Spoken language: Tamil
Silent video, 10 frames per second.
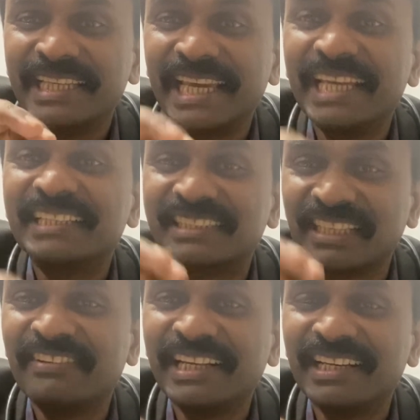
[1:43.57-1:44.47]
எயிட்
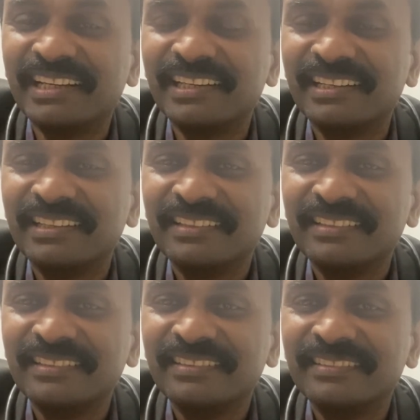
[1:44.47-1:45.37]
செவன்
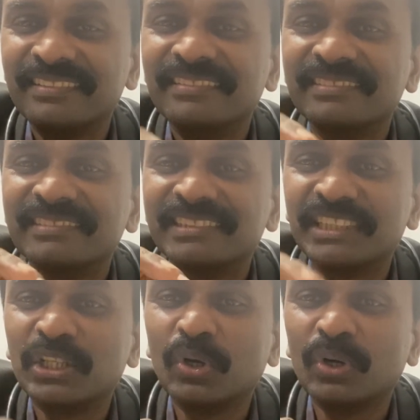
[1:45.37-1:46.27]

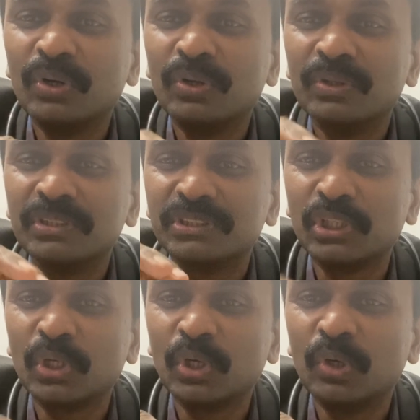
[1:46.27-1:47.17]
ஜீரோ
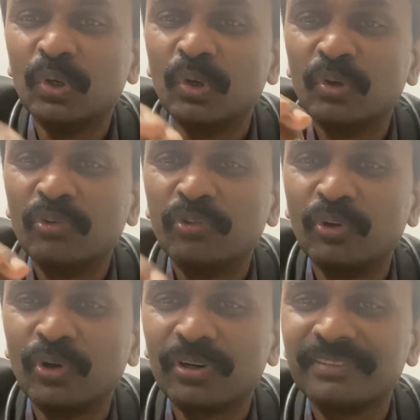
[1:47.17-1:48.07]
ஜீரோ ஃபோர்